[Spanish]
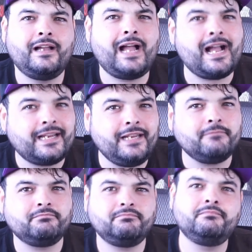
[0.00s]

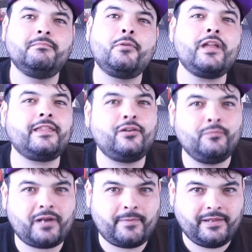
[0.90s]
Aquí voy a hacer
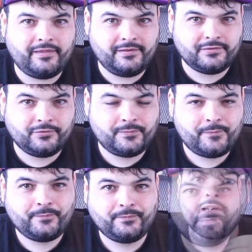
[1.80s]
un breve inciso.
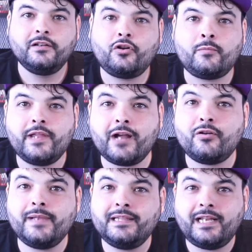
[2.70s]
Como ya
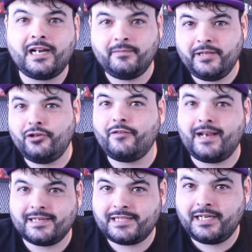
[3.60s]
comenté en el vídeo de
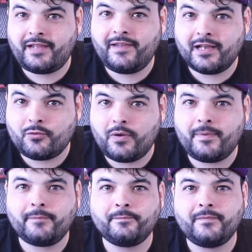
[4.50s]
la escena de la
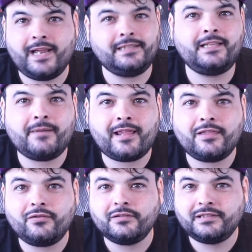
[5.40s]
cueva, este
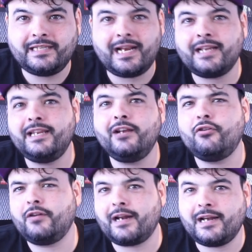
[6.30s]
brazo será quien
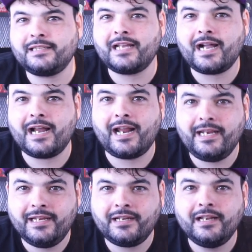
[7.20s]
logrará sacar a
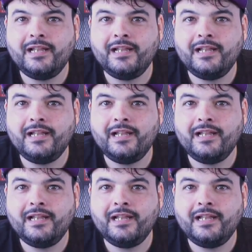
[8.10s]
Link